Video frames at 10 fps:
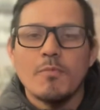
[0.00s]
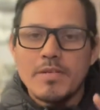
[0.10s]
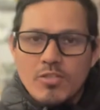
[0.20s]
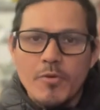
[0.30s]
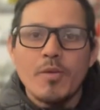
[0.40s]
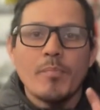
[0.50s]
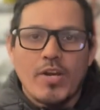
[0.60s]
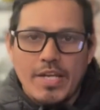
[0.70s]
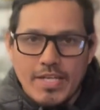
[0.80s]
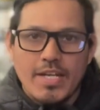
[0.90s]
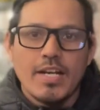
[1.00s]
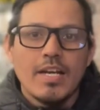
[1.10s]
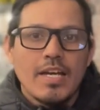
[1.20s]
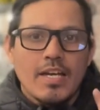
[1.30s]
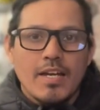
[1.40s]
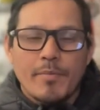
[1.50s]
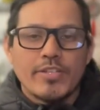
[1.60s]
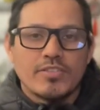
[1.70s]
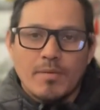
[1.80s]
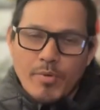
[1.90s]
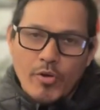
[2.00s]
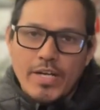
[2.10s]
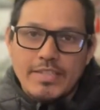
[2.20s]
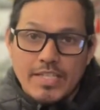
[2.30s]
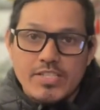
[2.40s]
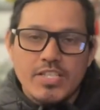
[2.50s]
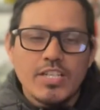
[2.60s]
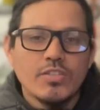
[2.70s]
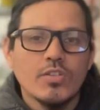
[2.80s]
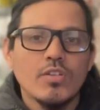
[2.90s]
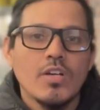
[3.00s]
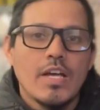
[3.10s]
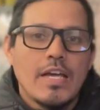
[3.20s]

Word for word: más o menos por ahí era el pollito. Tampoco era tan chiquito.